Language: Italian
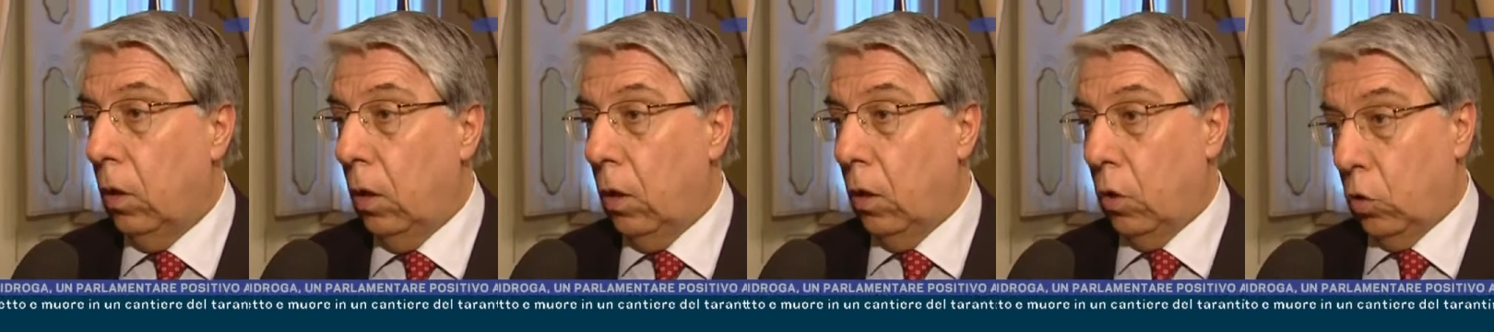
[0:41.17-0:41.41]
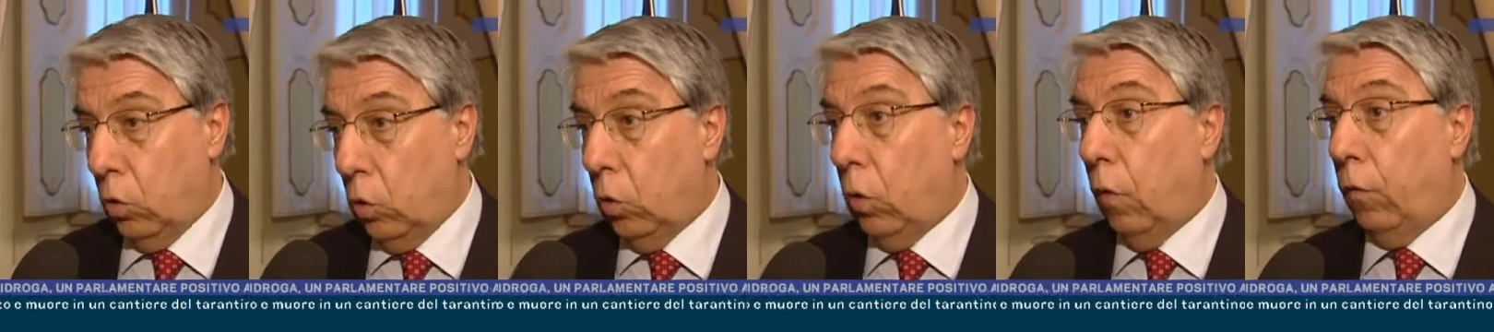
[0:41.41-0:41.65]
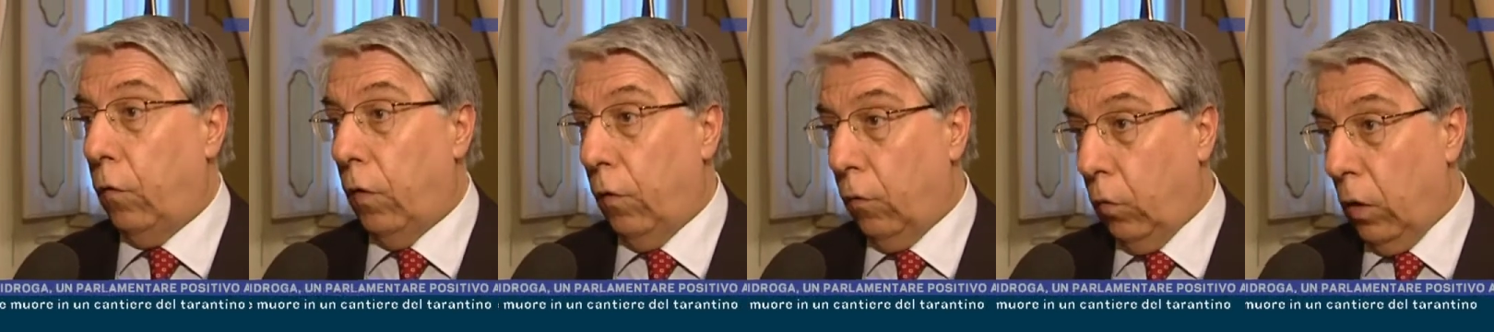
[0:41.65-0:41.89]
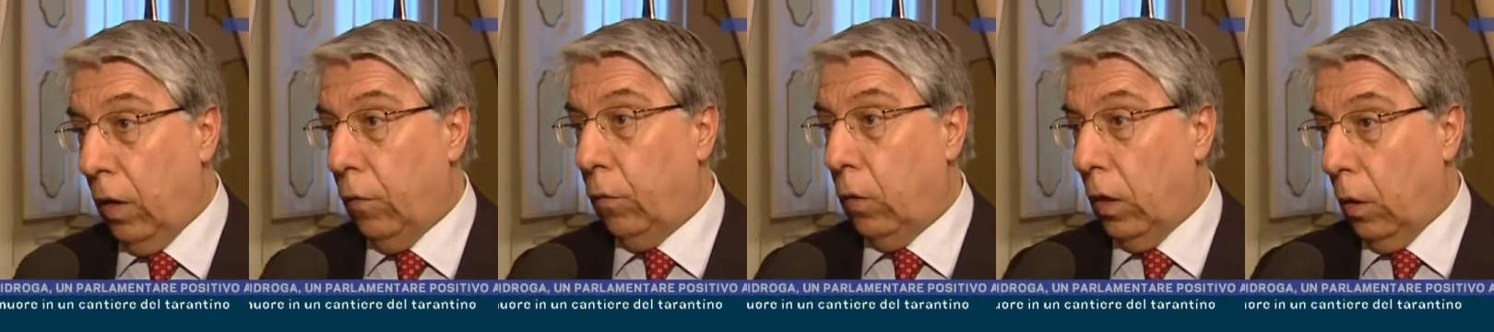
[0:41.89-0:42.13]
sono
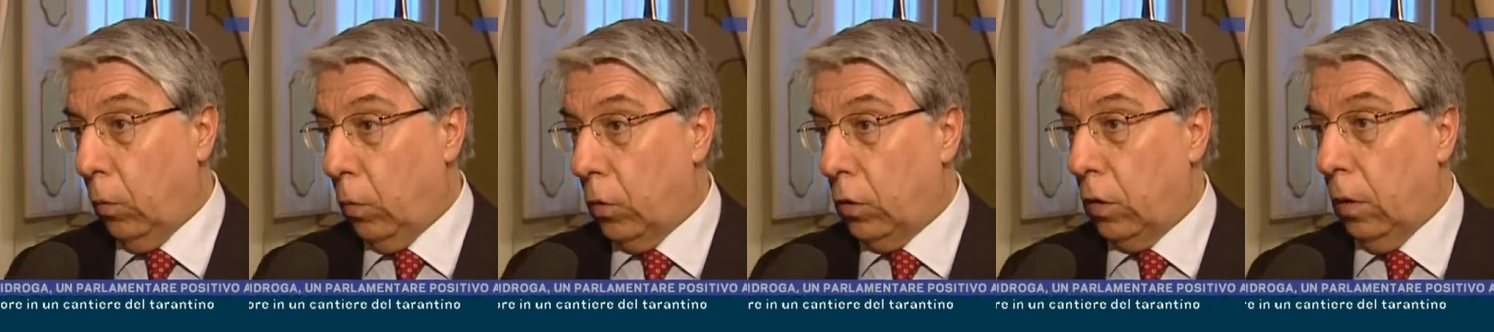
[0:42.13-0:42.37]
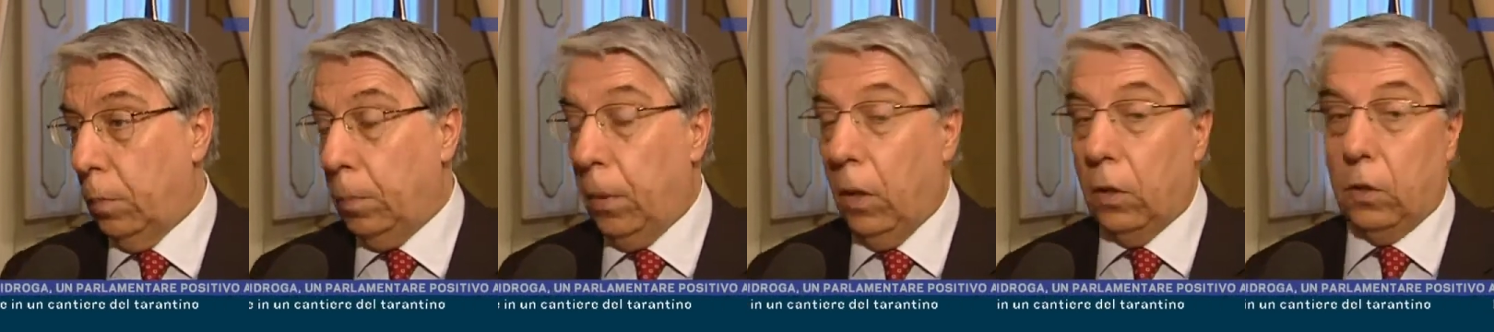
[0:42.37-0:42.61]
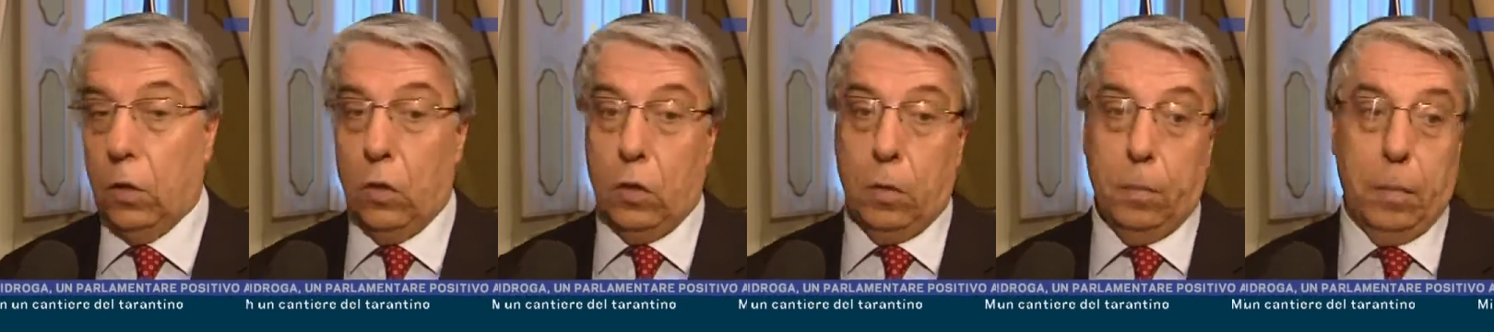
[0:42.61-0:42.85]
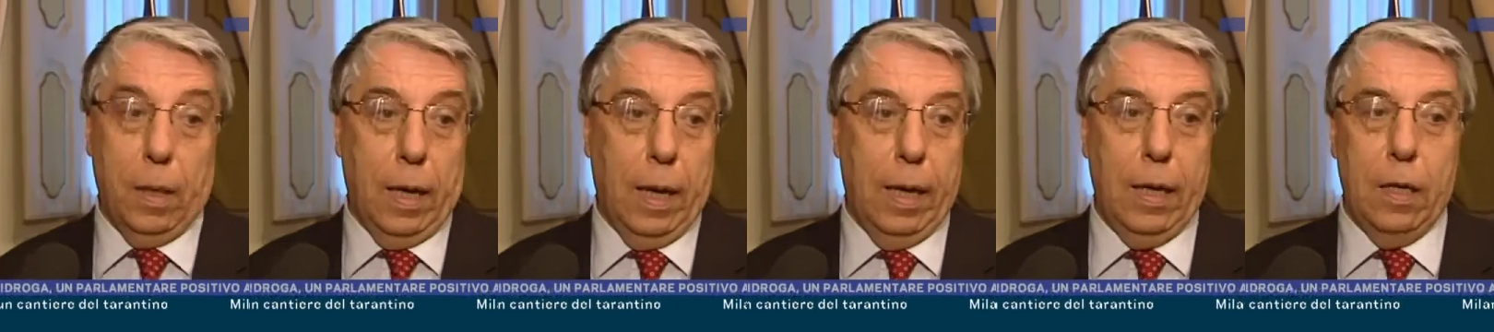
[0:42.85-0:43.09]
favorevole a questa ipotesi,
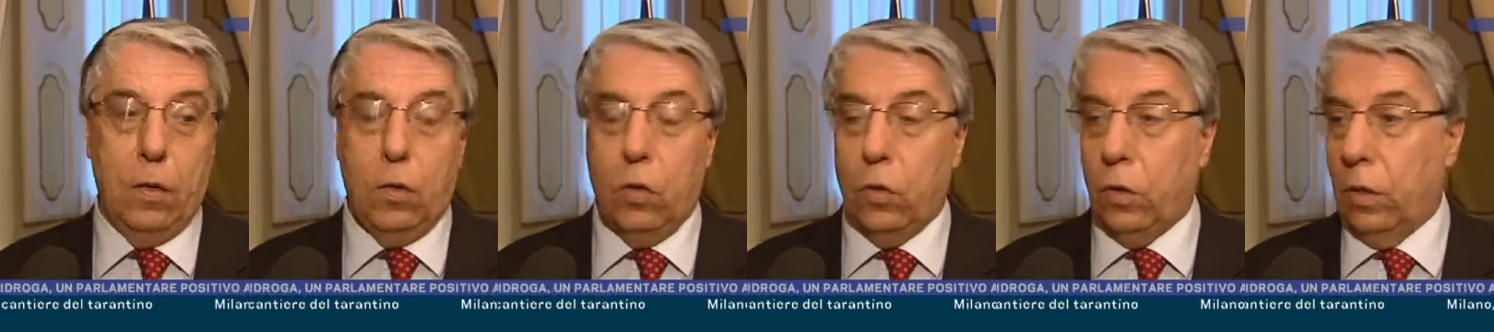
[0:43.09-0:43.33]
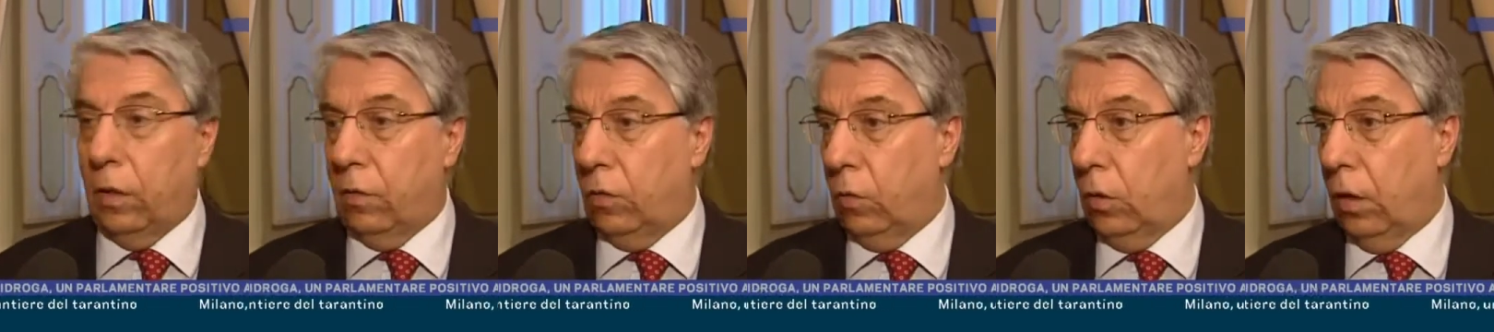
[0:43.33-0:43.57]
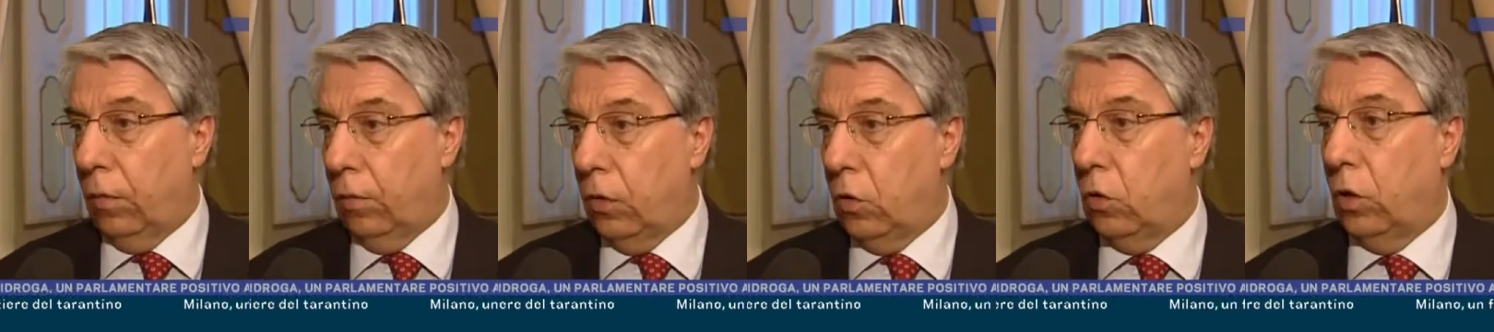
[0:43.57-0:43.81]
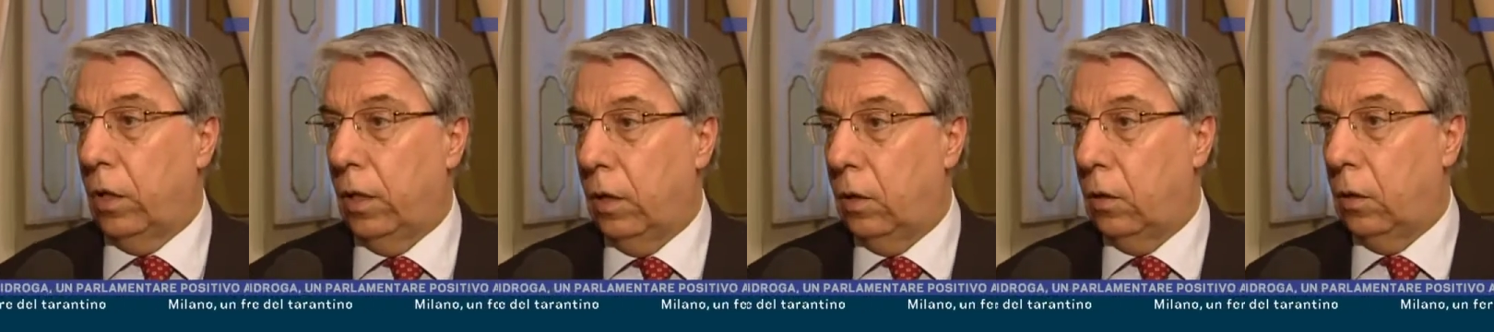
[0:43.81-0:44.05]
ma a legislazione
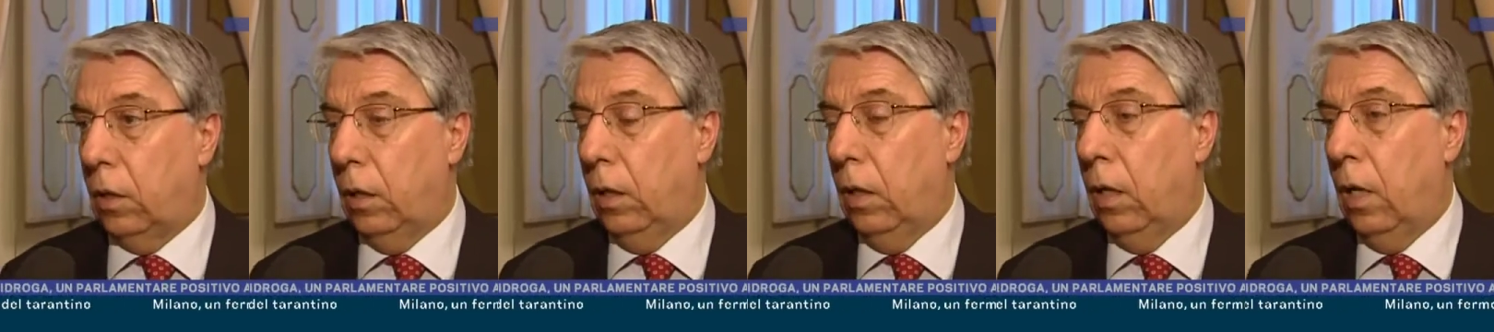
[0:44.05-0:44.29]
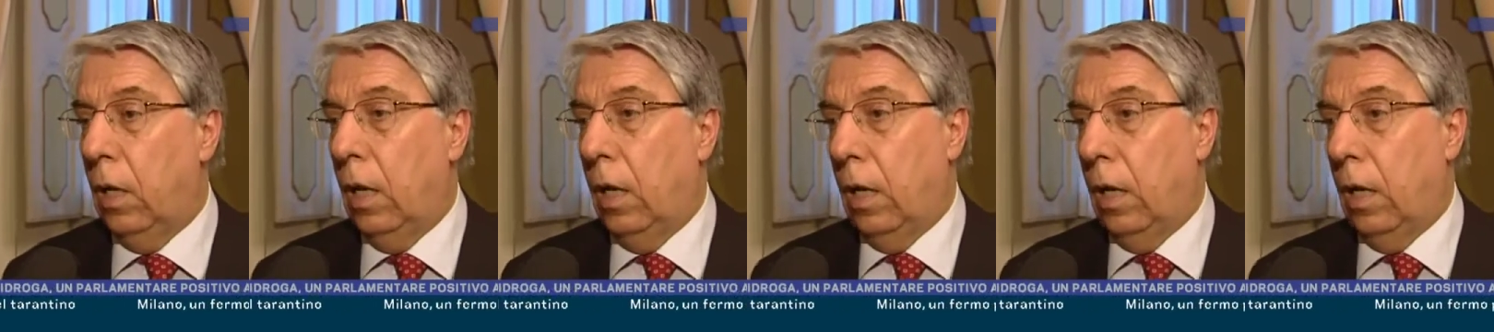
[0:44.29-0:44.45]
vigente